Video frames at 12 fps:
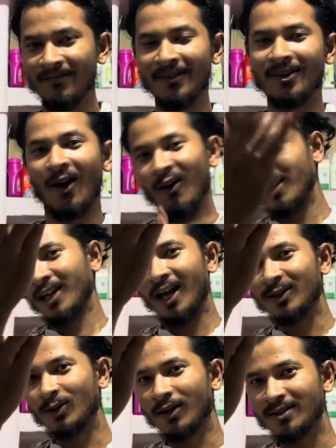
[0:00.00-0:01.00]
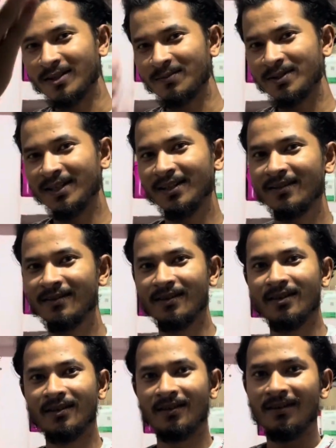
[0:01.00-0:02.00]
राहुल के हाथों का सब्जी
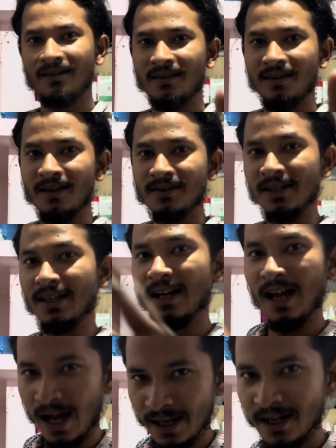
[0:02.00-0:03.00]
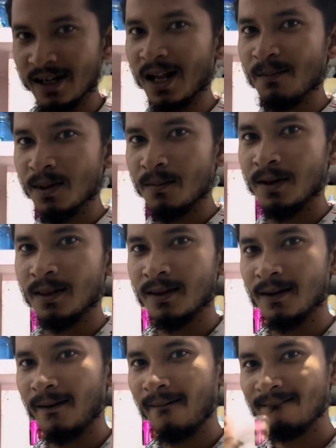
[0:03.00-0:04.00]
सीधे खाने के टाइम में मिलते हैं